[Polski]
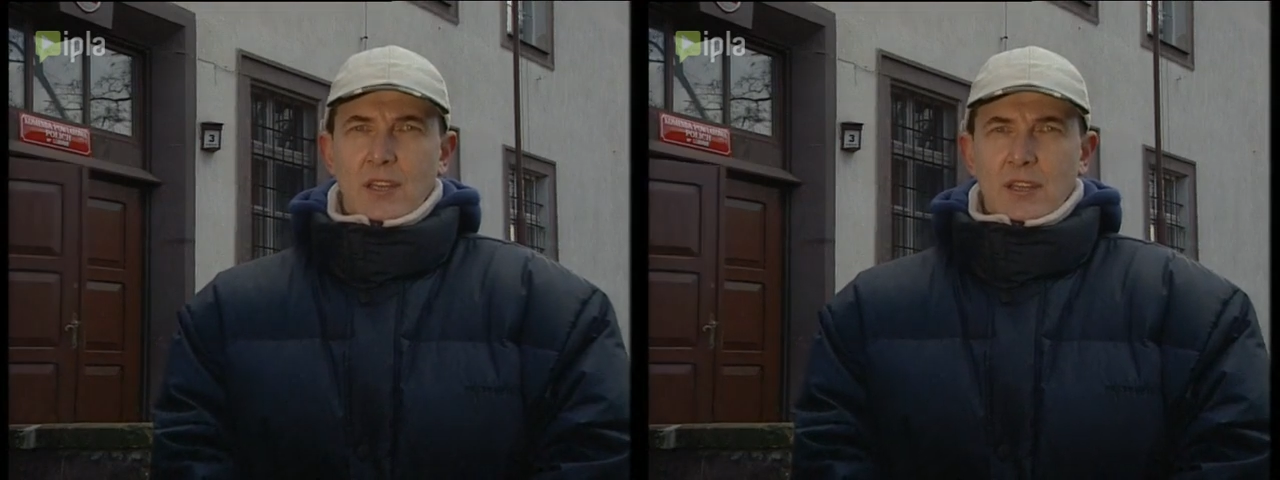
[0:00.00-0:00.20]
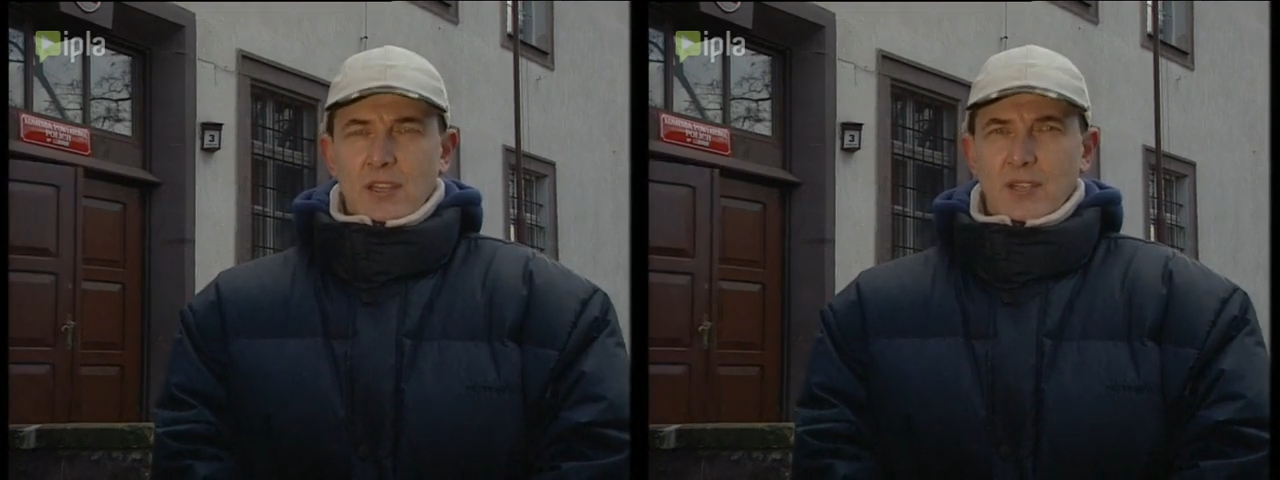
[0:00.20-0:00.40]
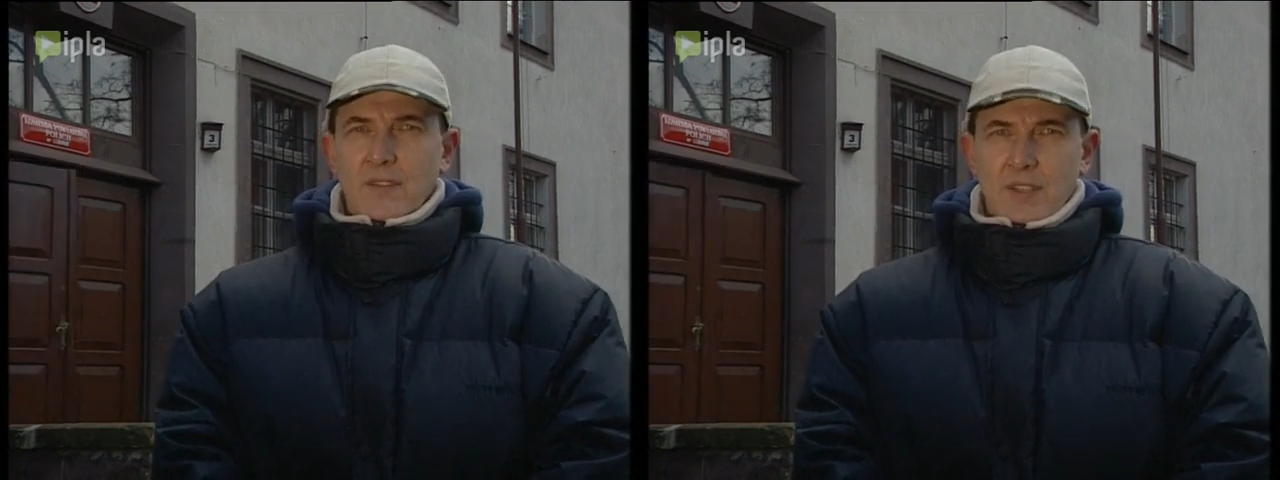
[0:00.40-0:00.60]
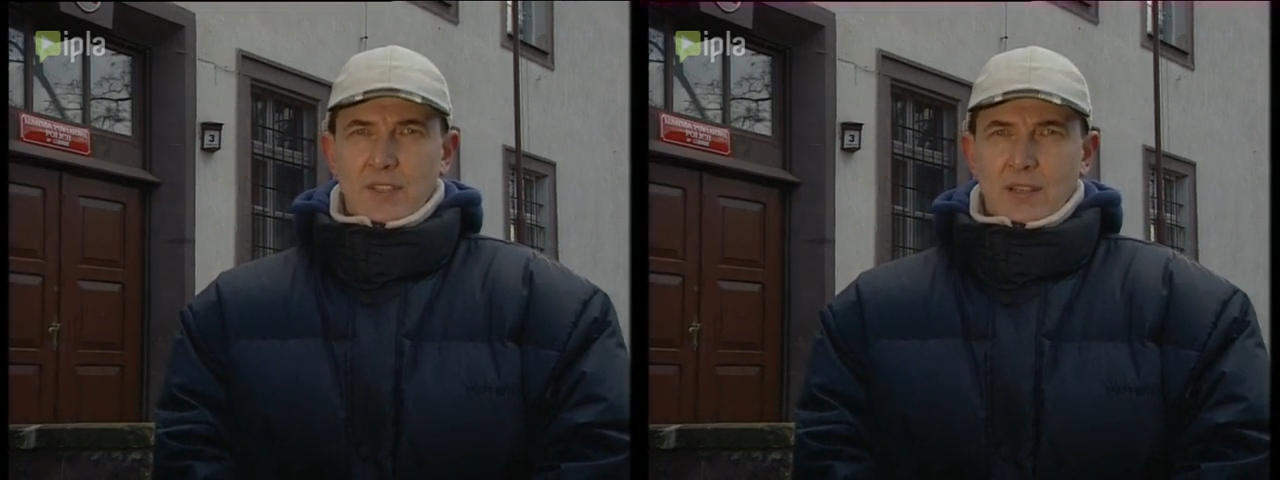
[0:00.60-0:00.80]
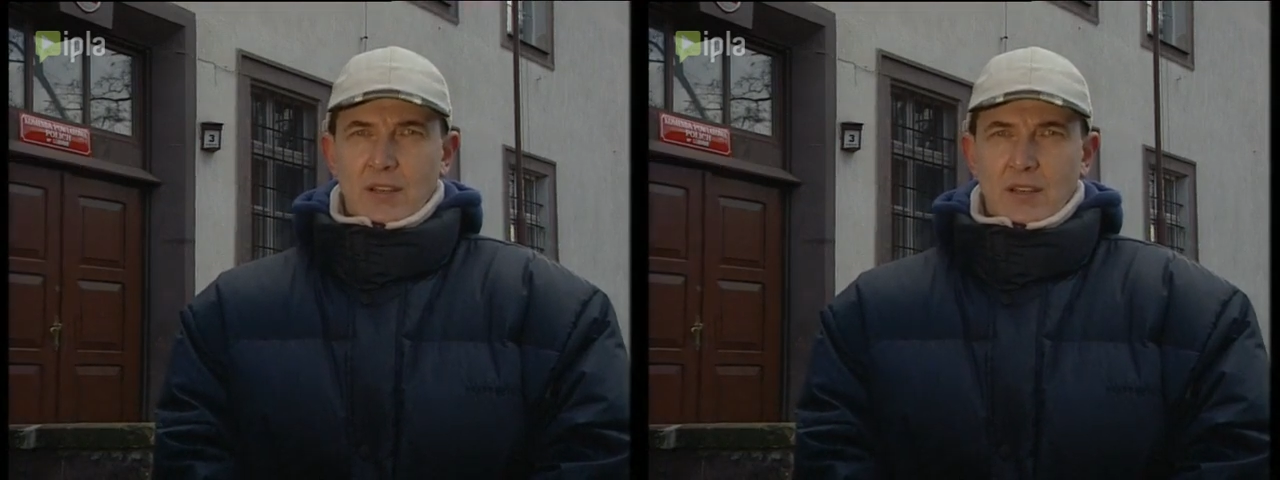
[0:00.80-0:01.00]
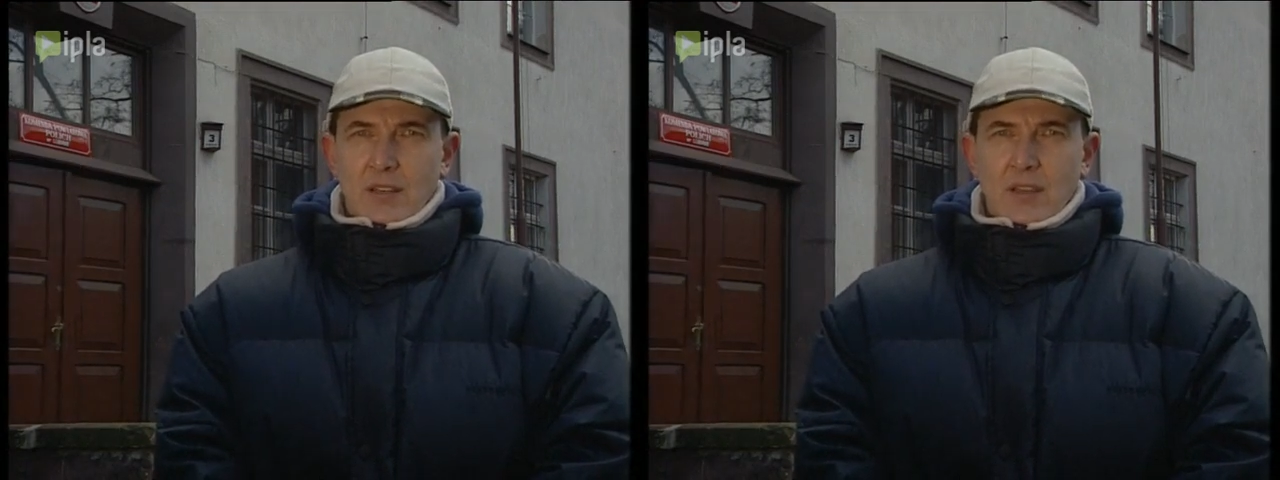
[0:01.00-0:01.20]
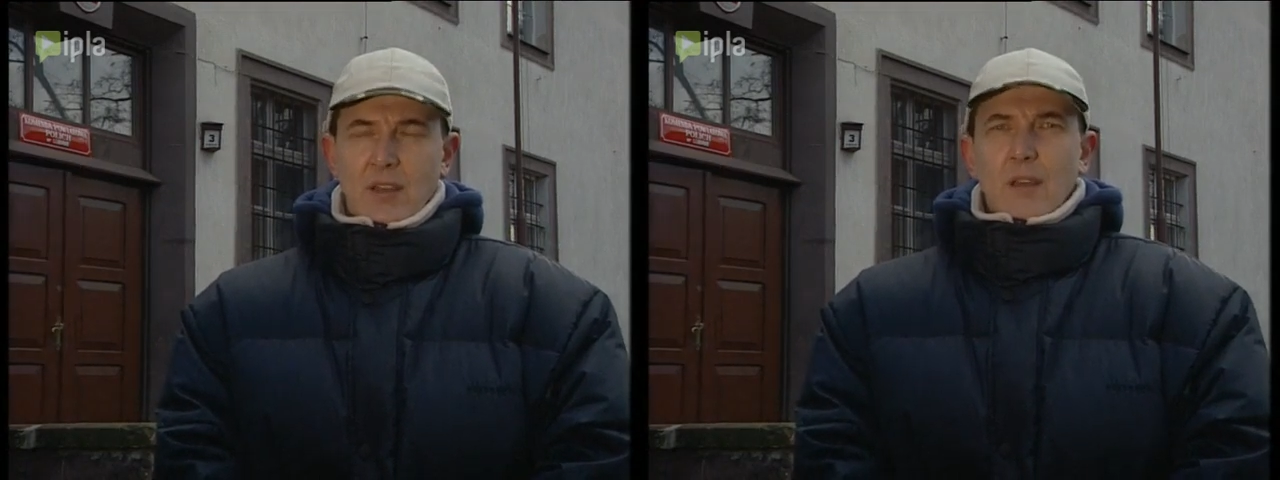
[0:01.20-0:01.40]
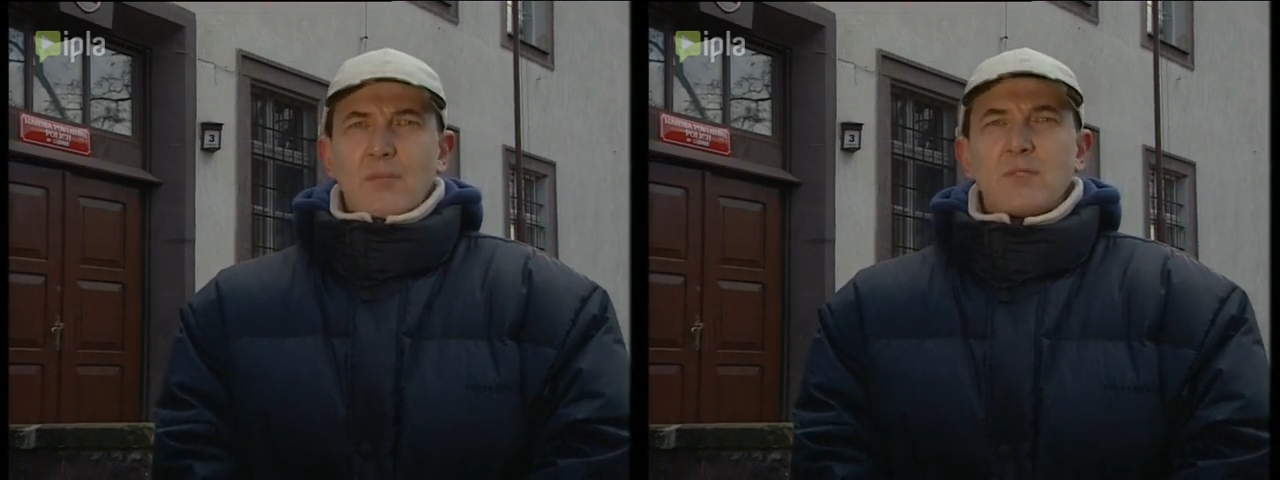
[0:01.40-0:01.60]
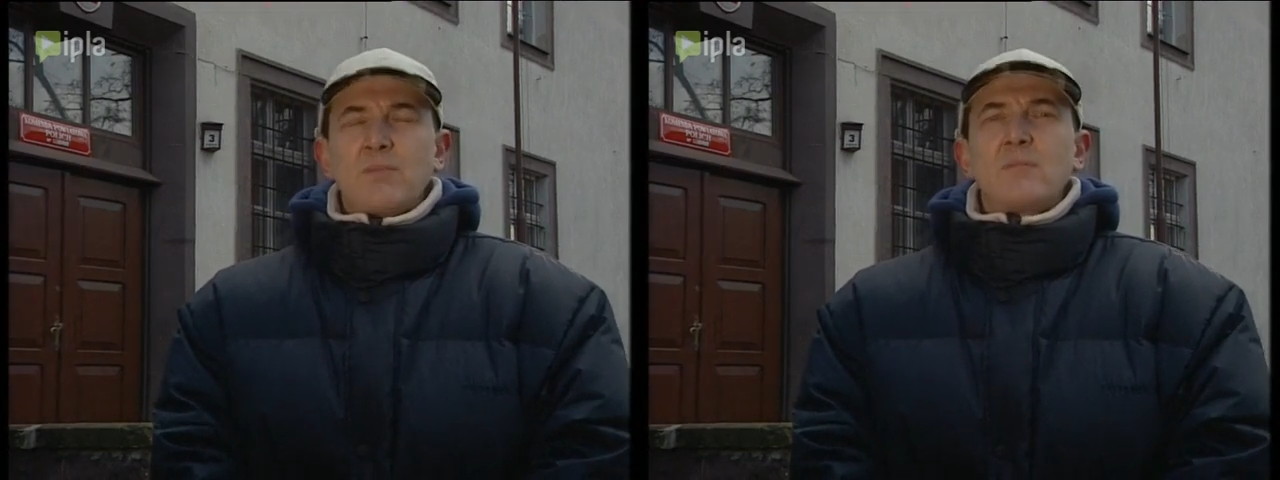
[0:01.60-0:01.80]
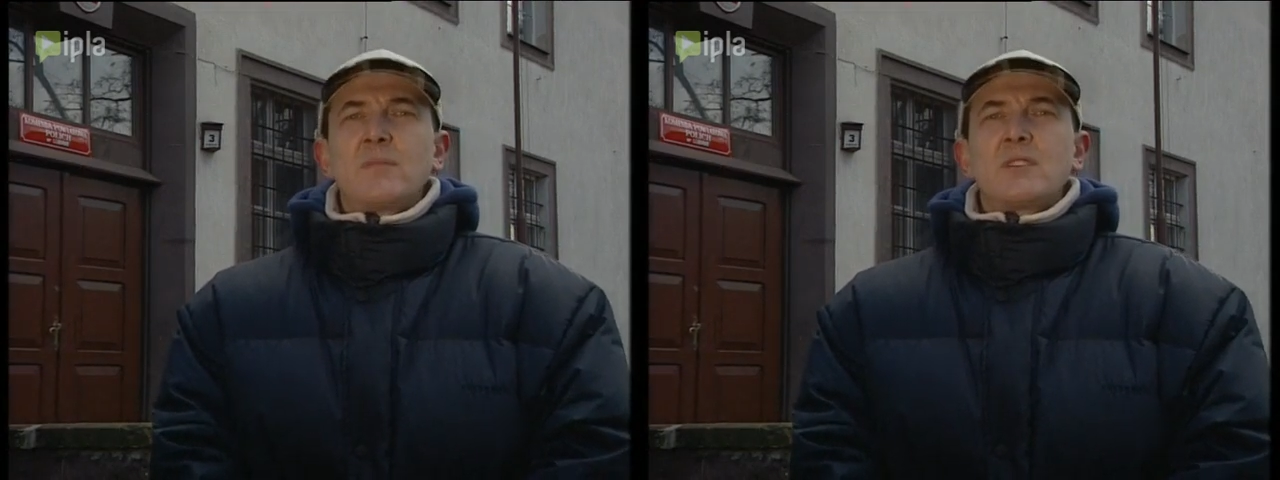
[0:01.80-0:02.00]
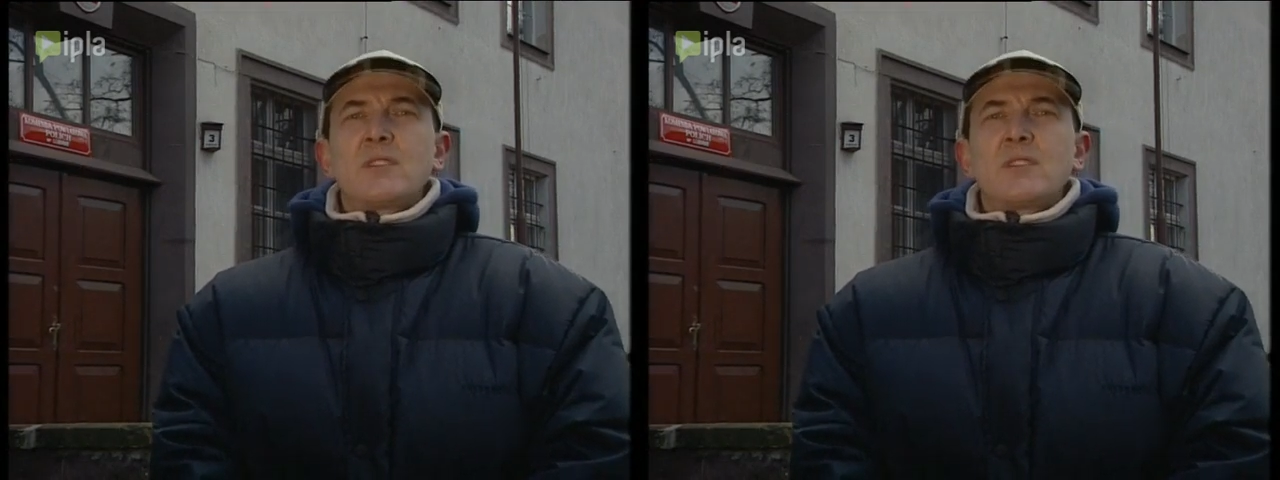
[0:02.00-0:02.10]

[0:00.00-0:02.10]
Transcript: i Gliwicach. Przypomnę,